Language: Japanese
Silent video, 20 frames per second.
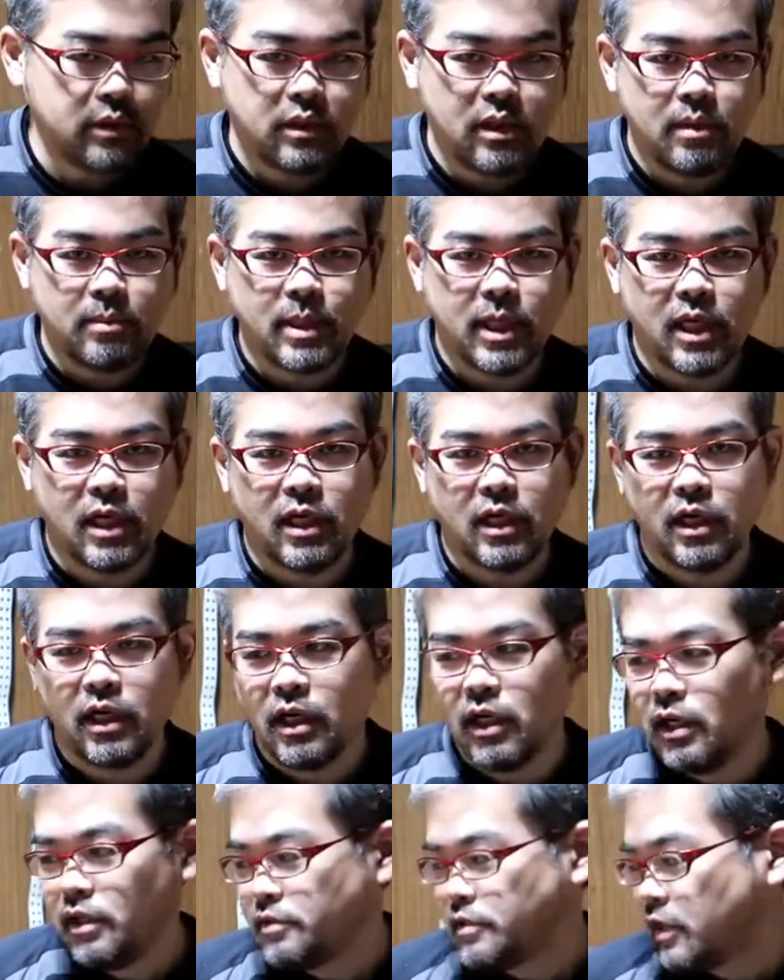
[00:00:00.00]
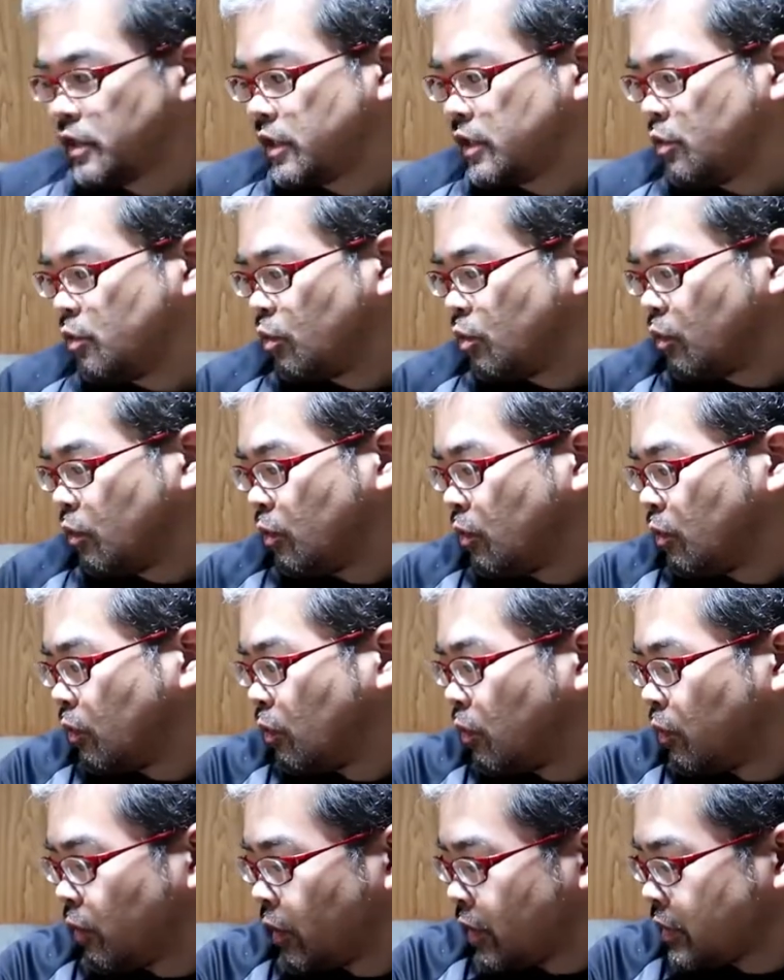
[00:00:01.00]
でまあさっき
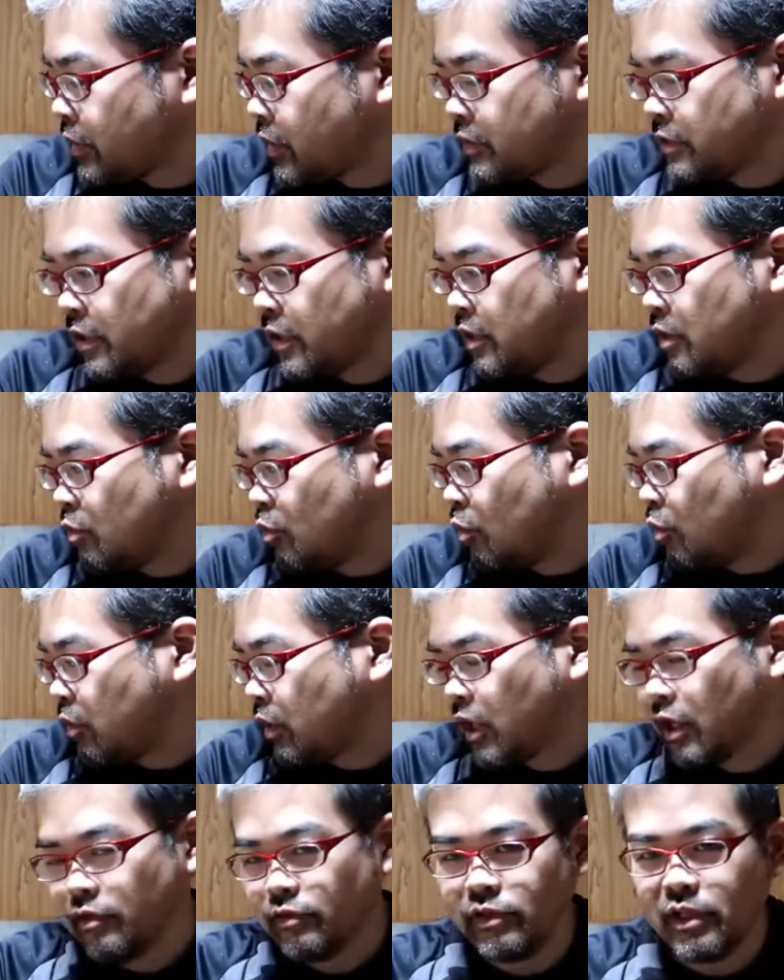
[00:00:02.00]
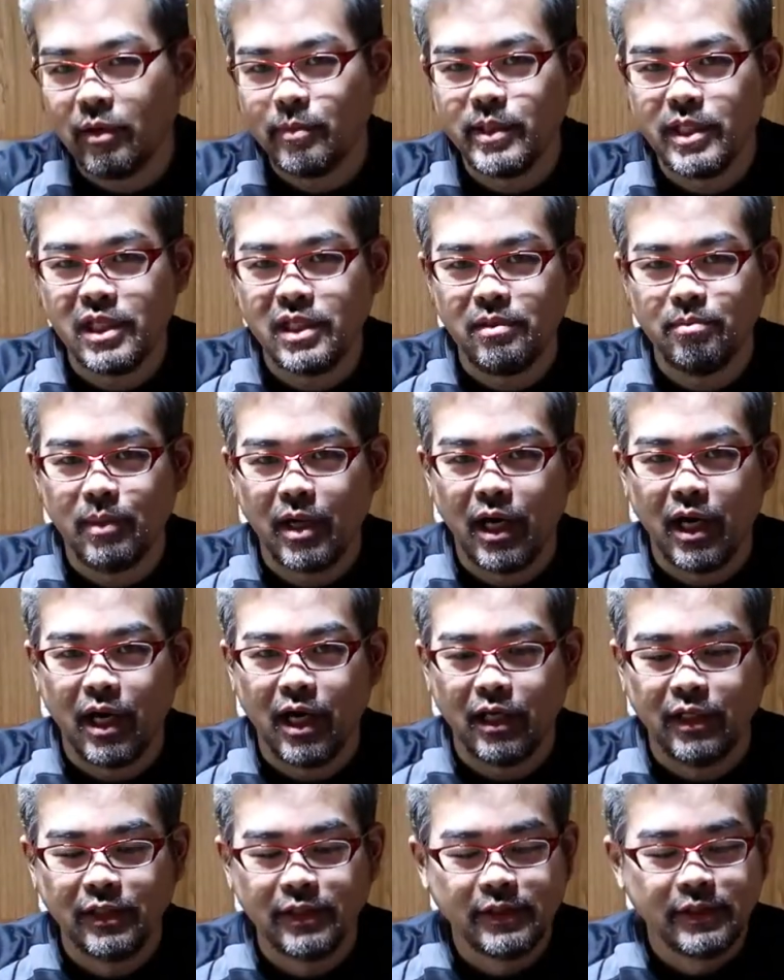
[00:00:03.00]
のラジカセを買うために
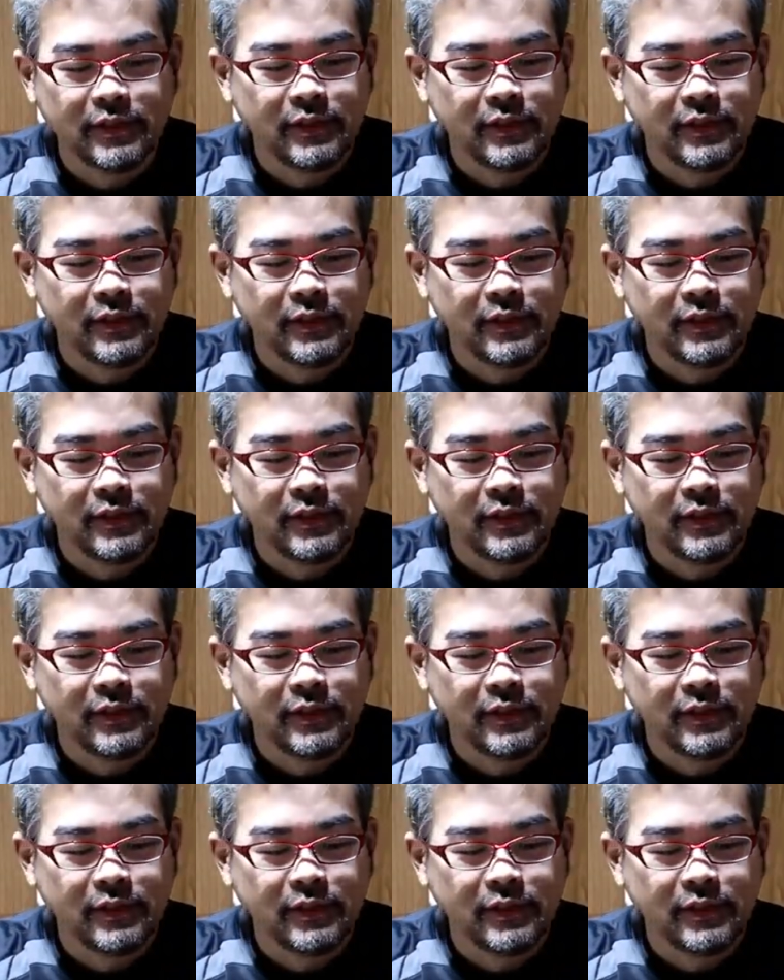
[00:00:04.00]
まあ